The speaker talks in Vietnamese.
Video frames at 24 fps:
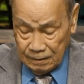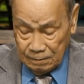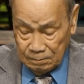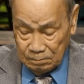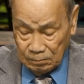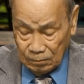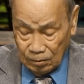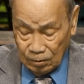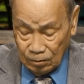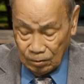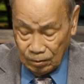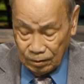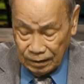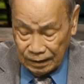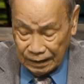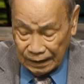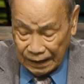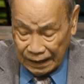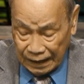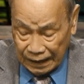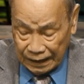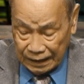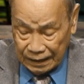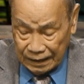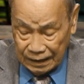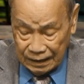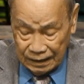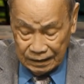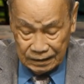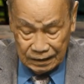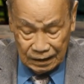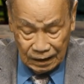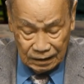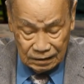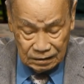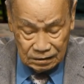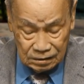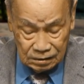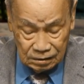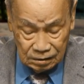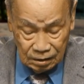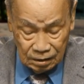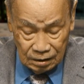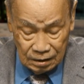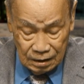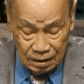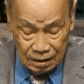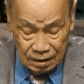mỗi ngày nhận
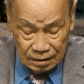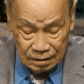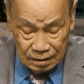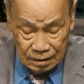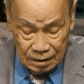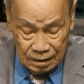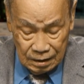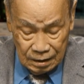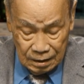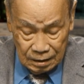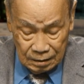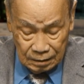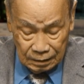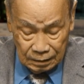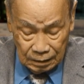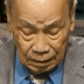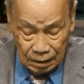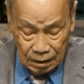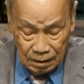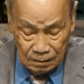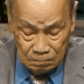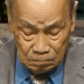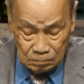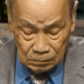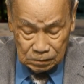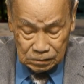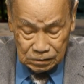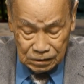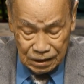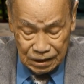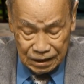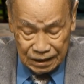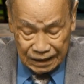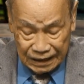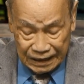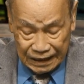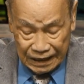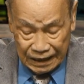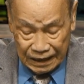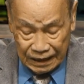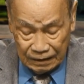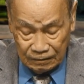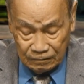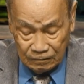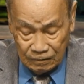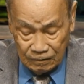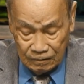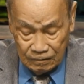được cỡ
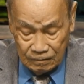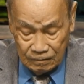10.000